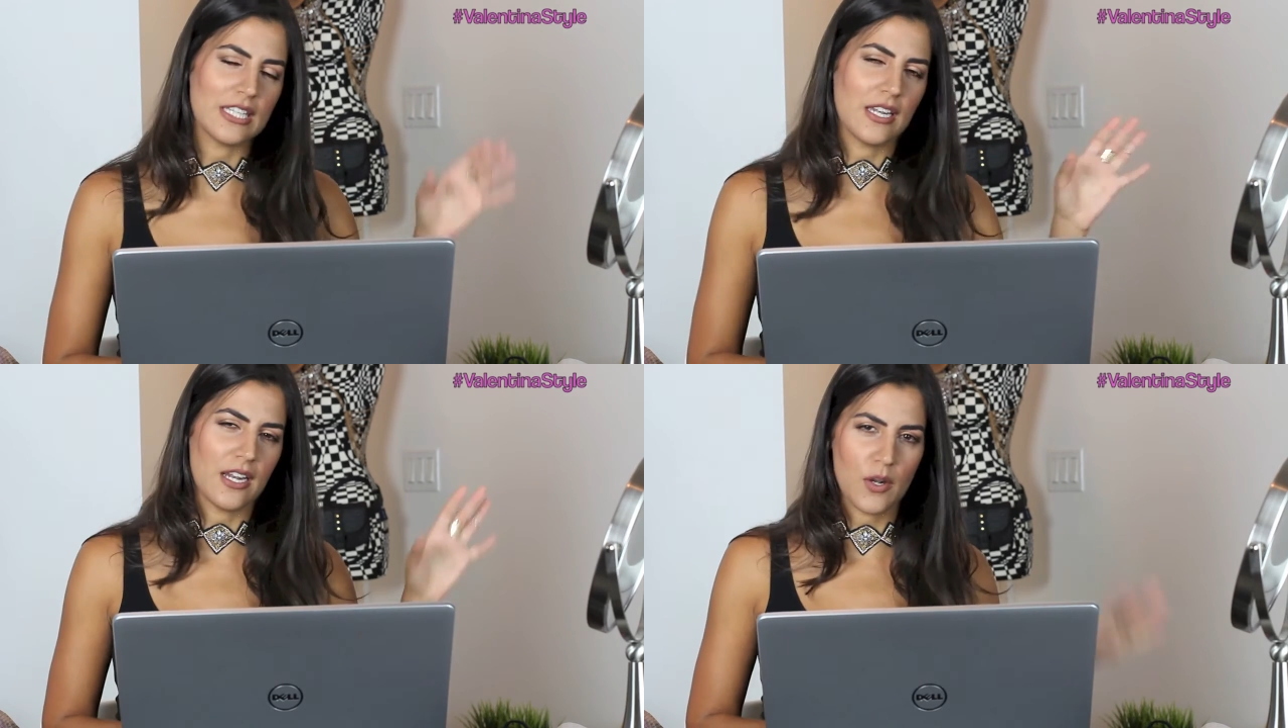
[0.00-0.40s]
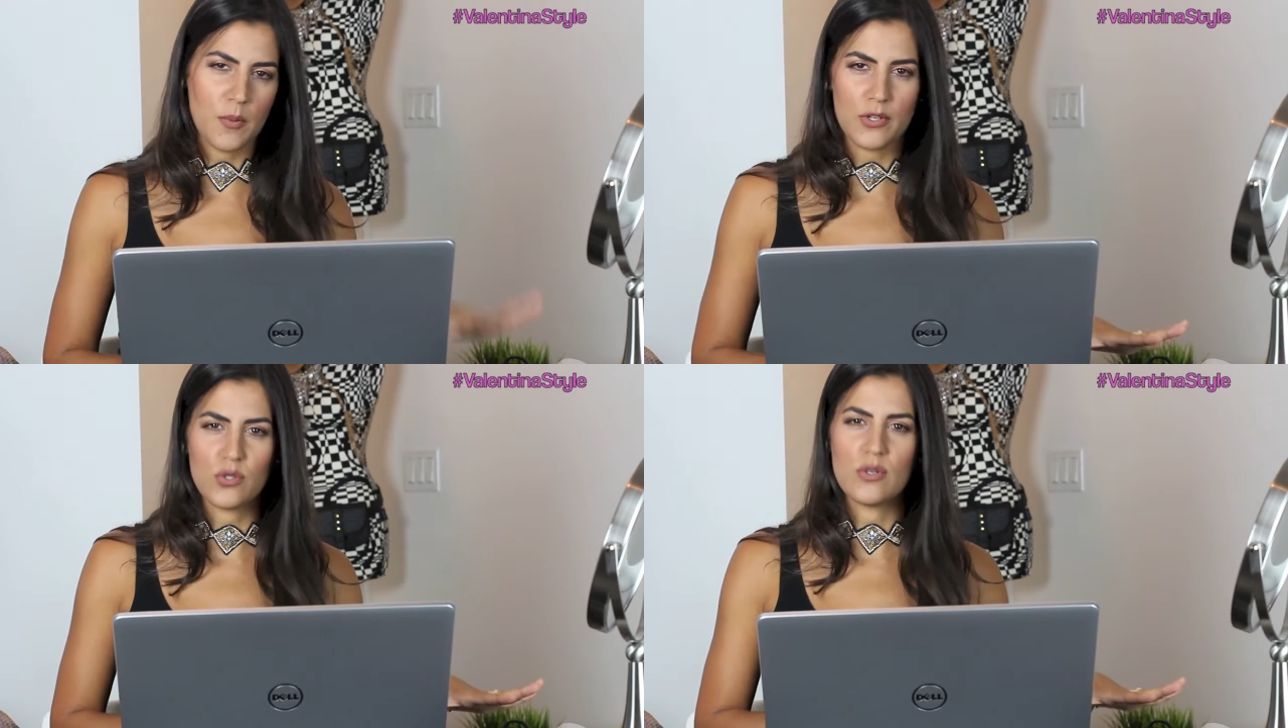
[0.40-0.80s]
tener lo
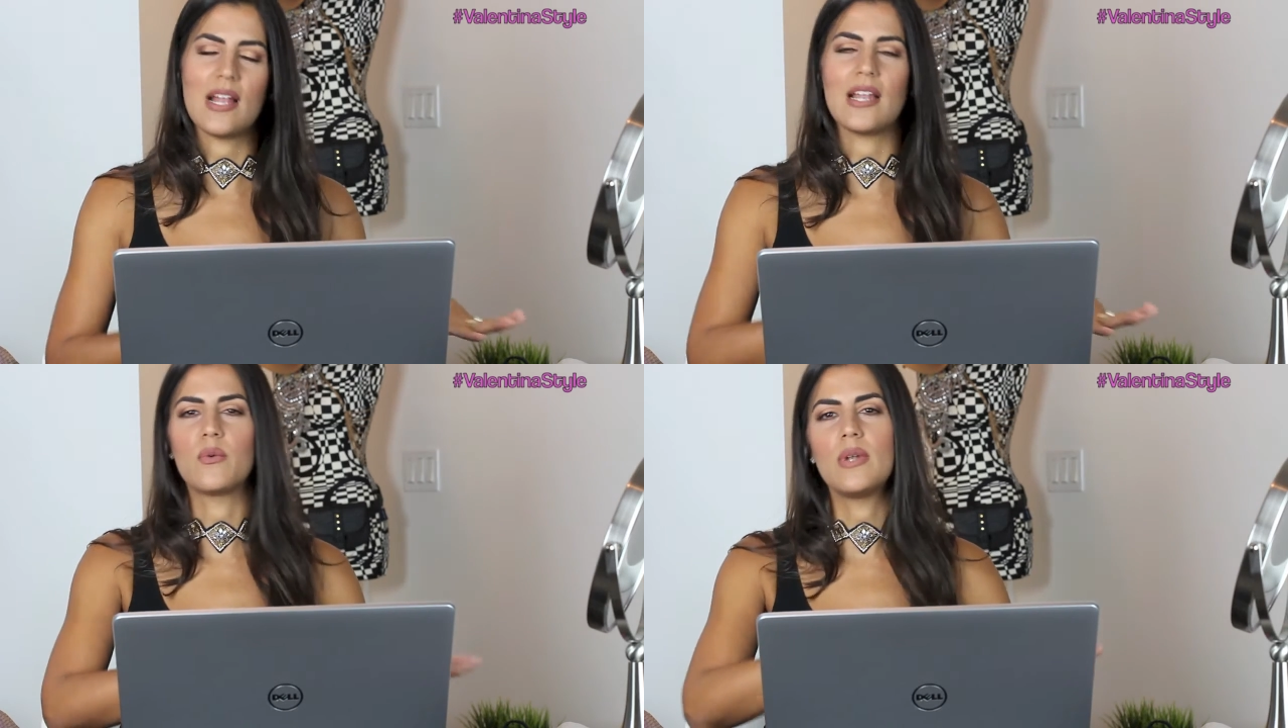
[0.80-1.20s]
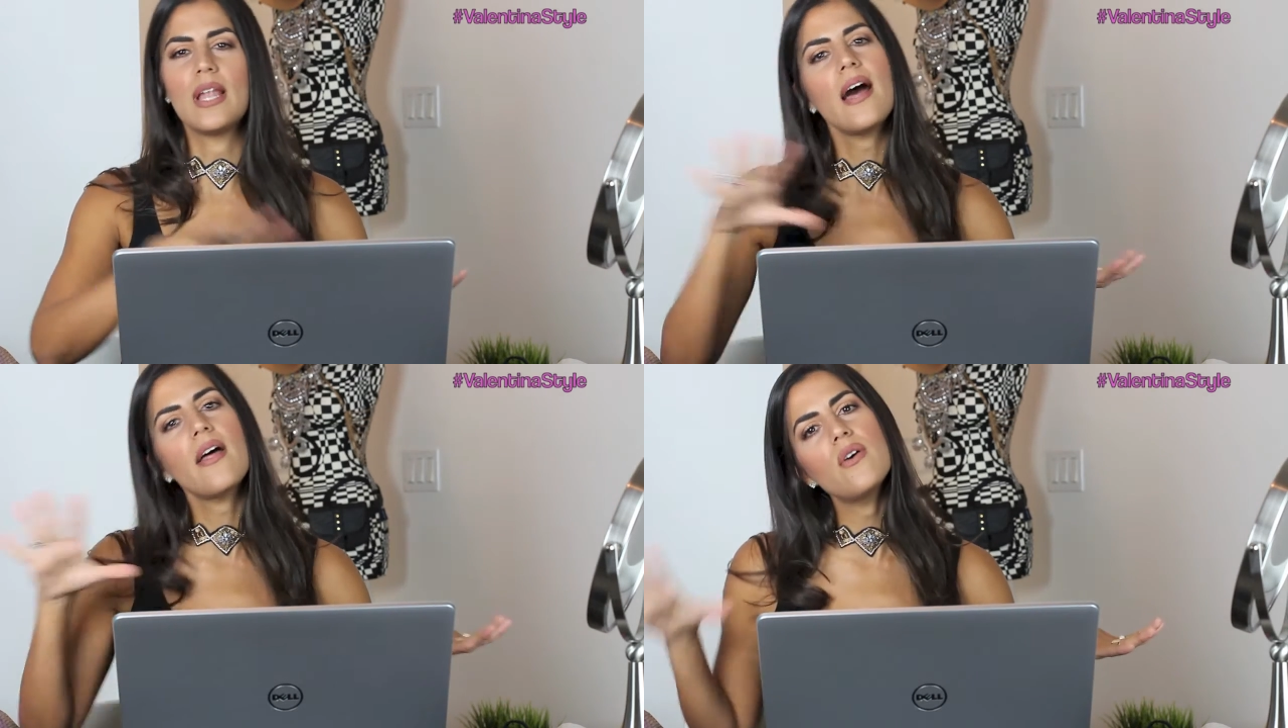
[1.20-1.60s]
personal en un
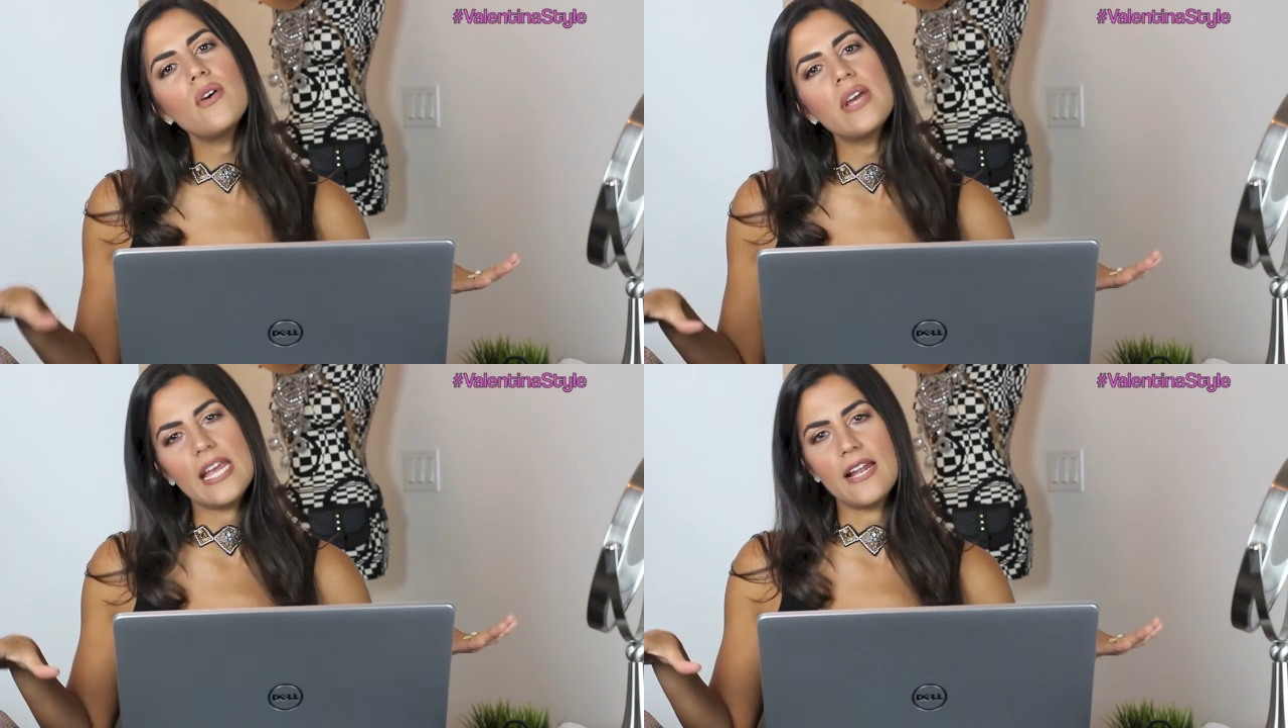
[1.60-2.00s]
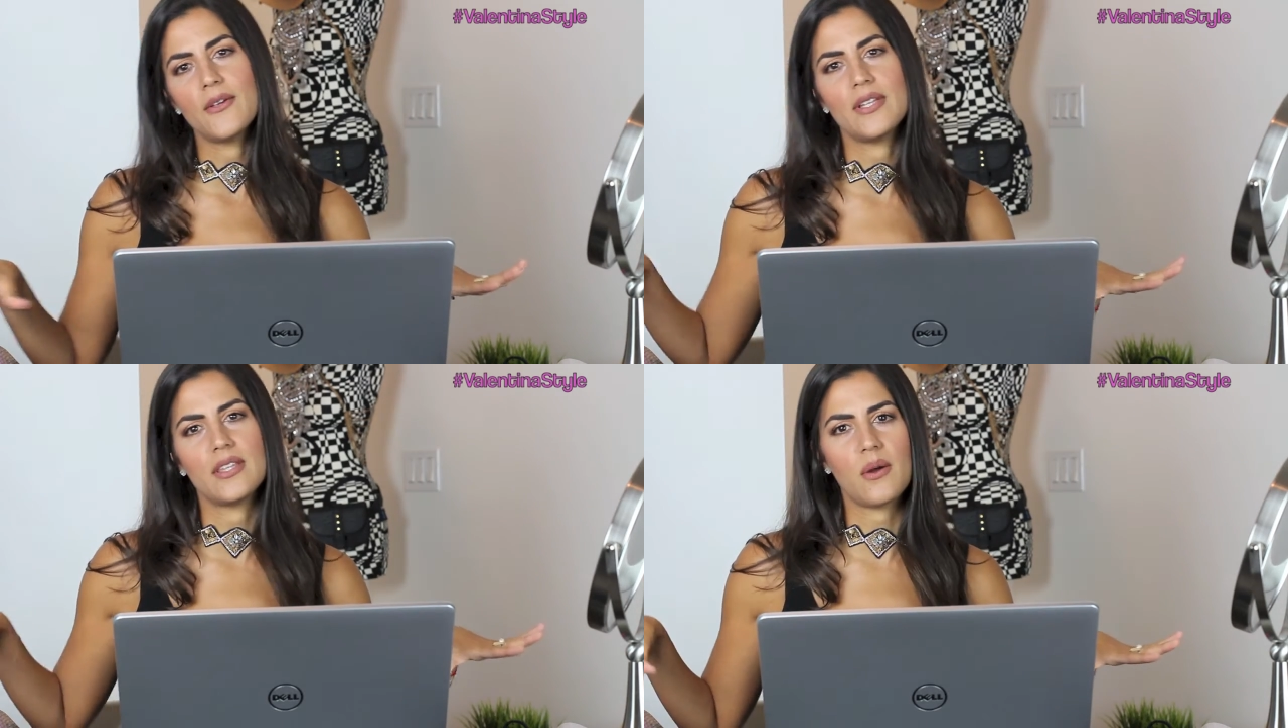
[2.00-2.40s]
lado y lo
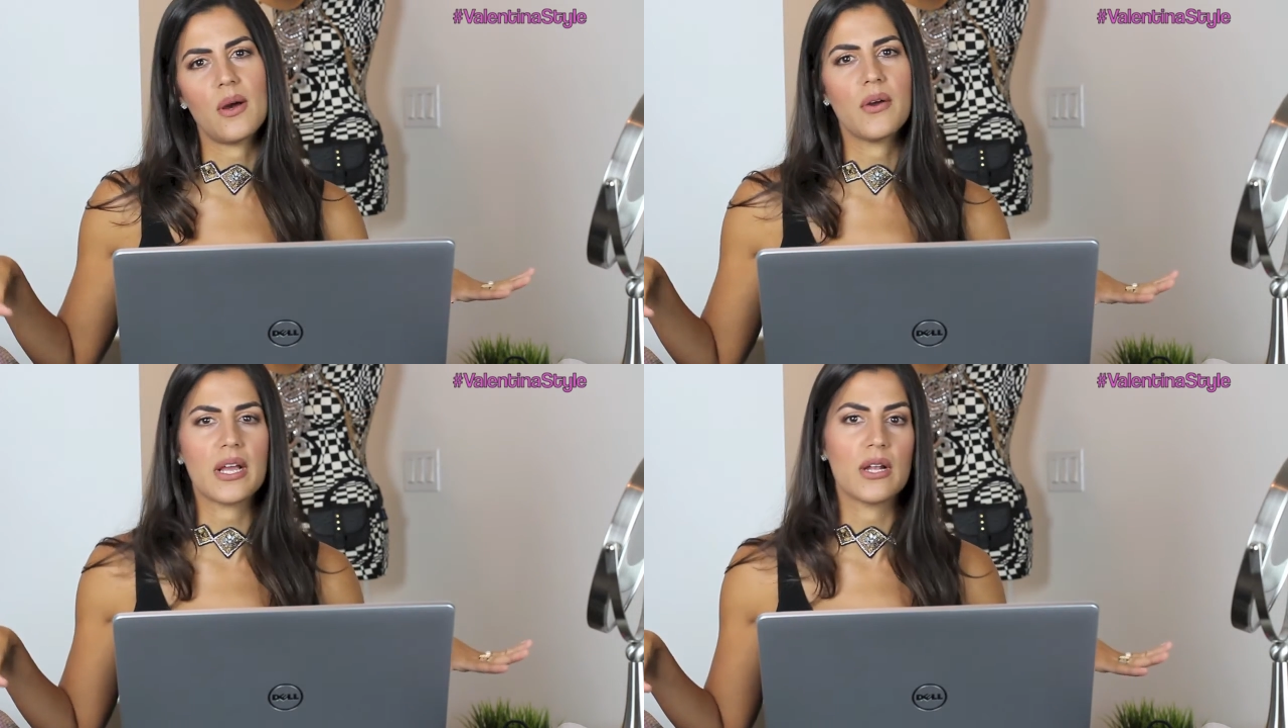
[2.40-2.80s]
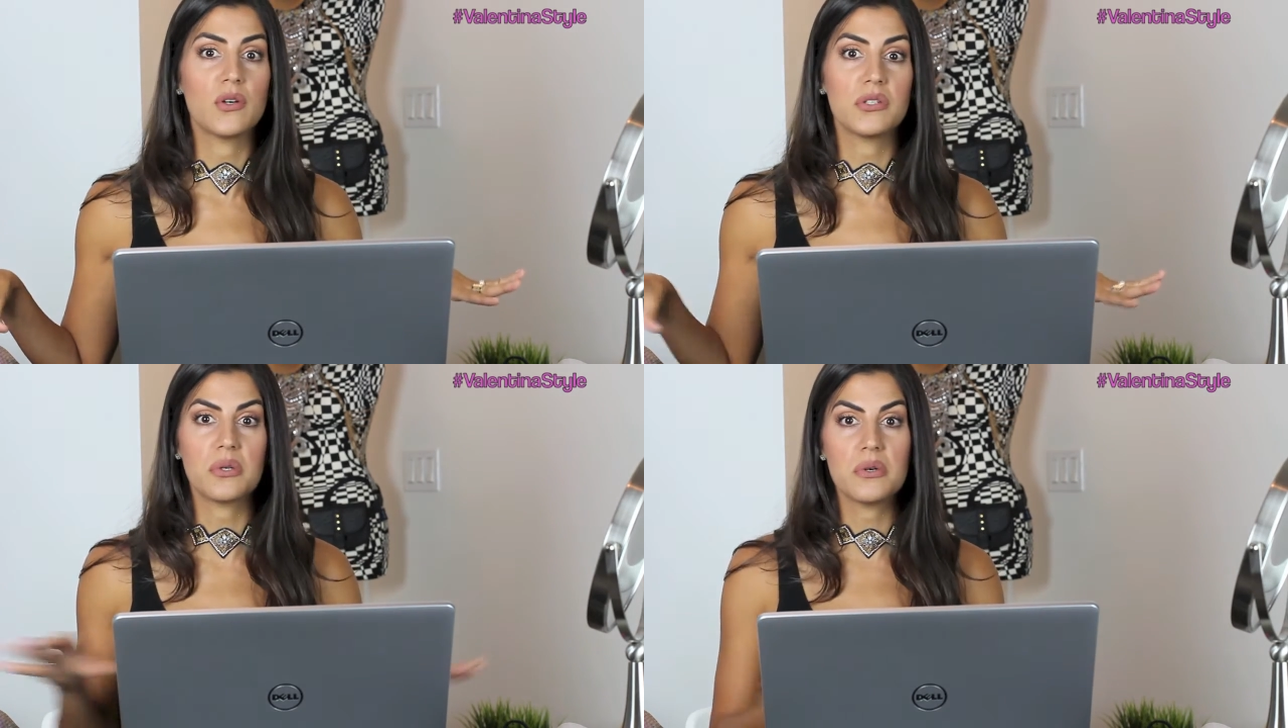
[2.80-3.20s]
de trabajo en el
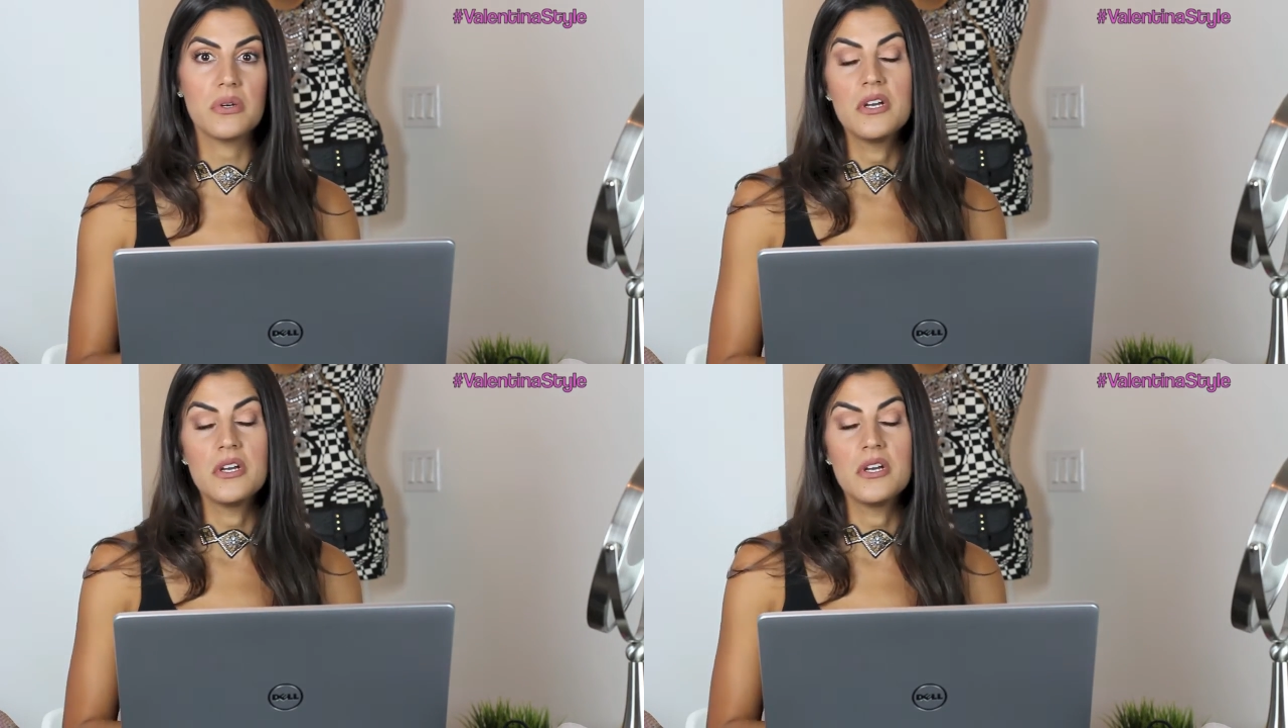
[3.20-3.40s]
otro.